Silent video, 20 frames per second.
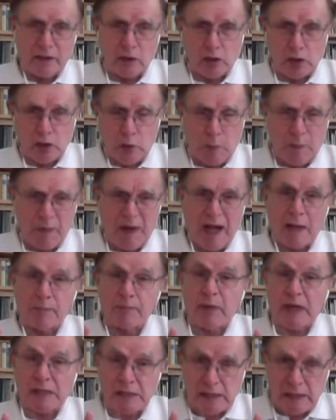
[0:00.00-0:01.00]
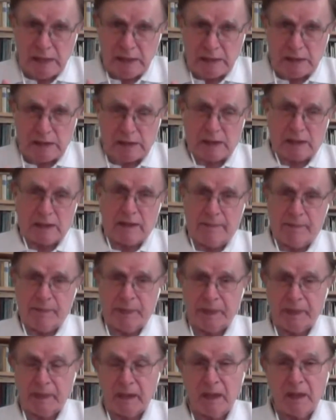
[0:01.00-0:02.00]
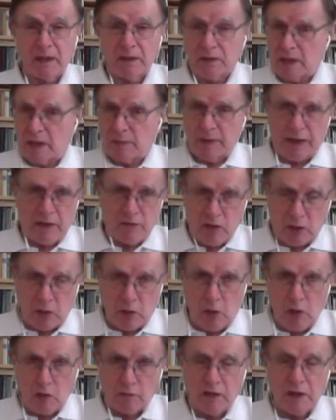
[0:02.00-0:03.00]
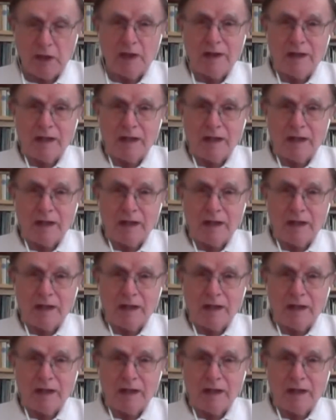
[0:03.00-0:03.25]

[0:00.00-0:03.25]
групп оппозиции, не боевиков,